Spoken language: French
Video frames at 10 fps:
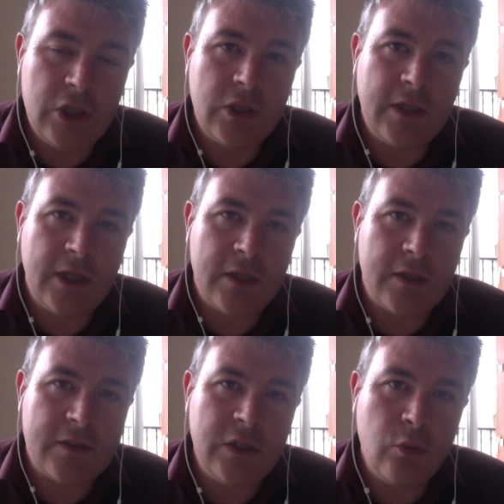J'étais
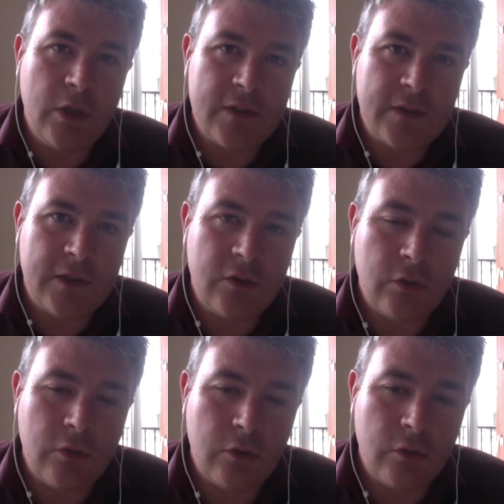à Séoul à cette
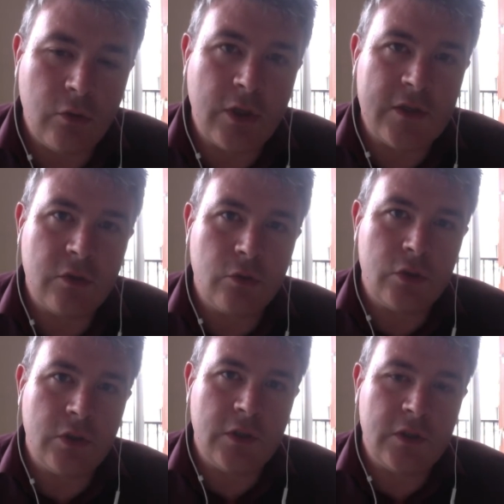euh, occasion,
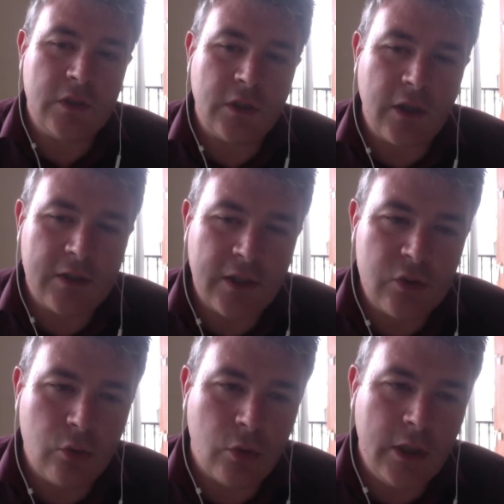j'étais très,
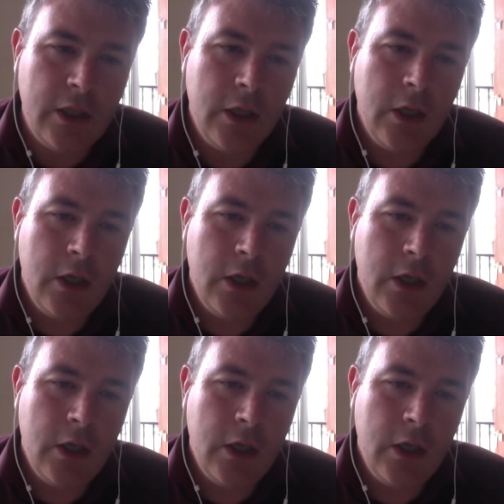très honoré.